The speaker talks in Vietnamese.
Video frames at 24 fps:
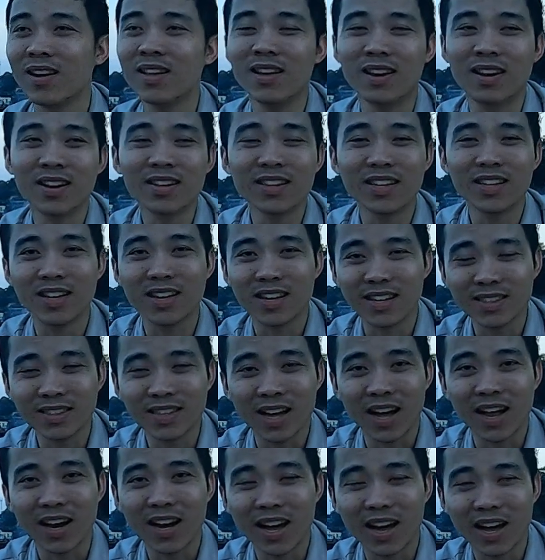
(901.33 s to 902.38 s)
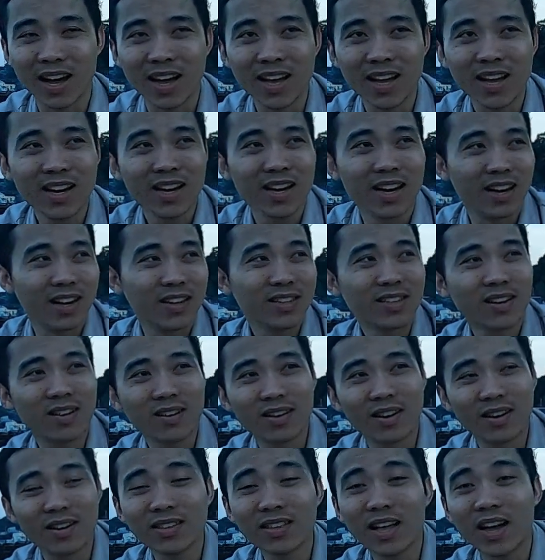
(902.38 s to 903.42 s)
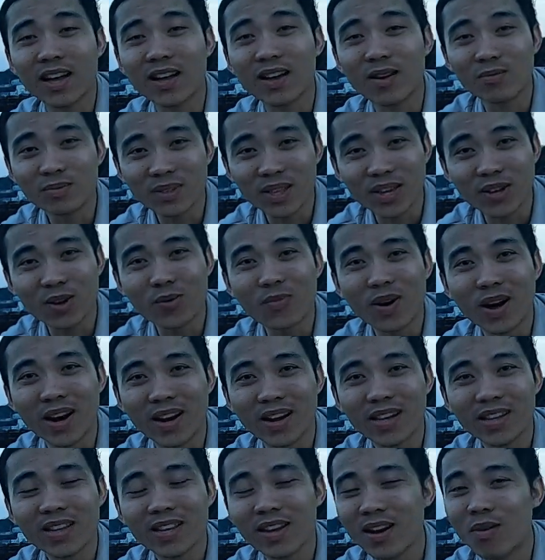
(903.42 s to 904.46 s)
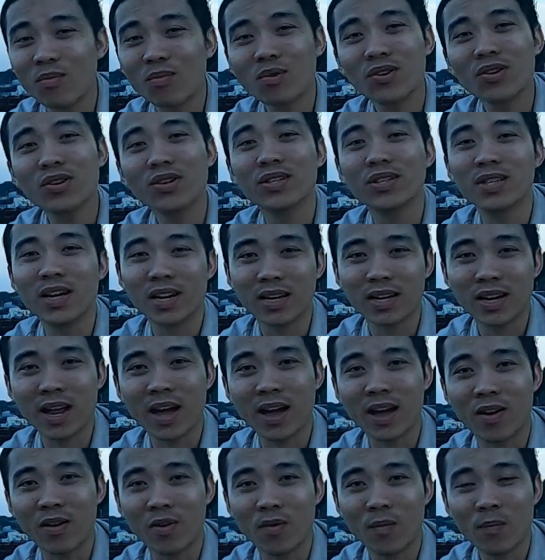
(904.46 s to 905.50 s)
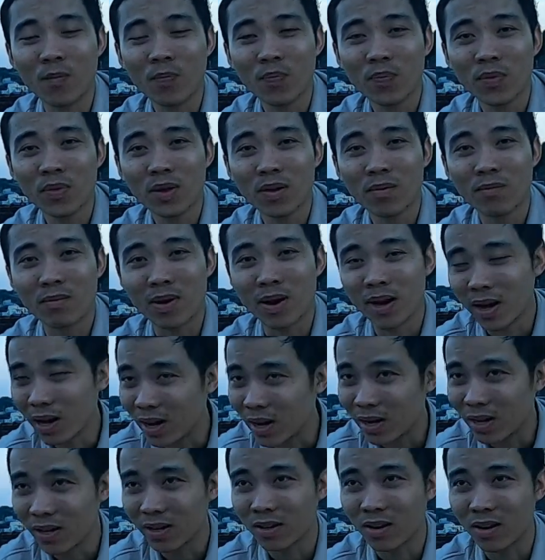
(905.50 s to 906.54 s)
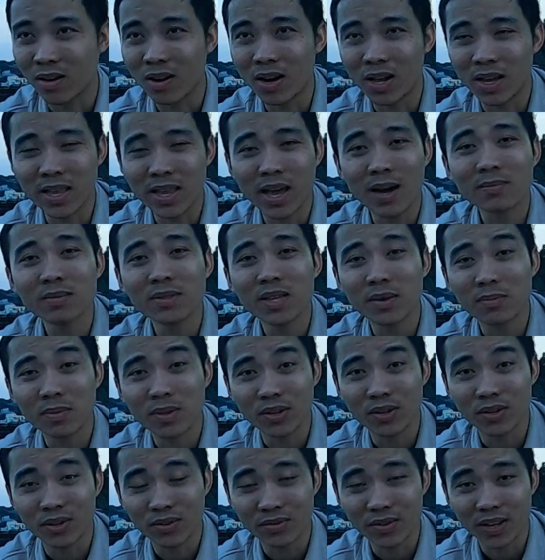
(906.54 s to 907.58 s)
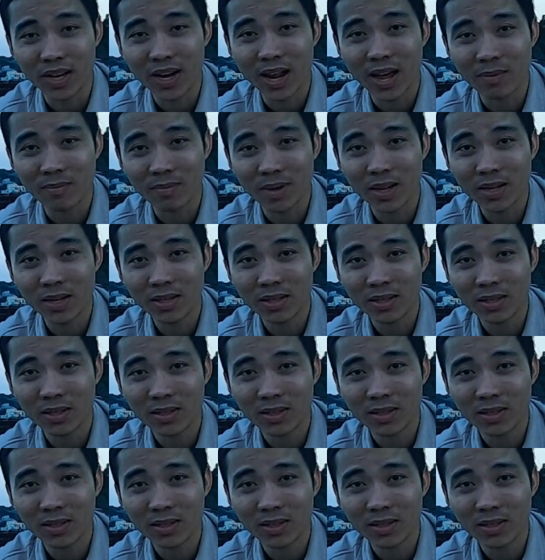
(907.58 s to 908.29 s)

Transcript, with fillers: do đó thì hiện tại là ở trong ở tại công ty của mình đó thì không có người Nhật nào mà gọi là dám xem thường người Việt Nam hết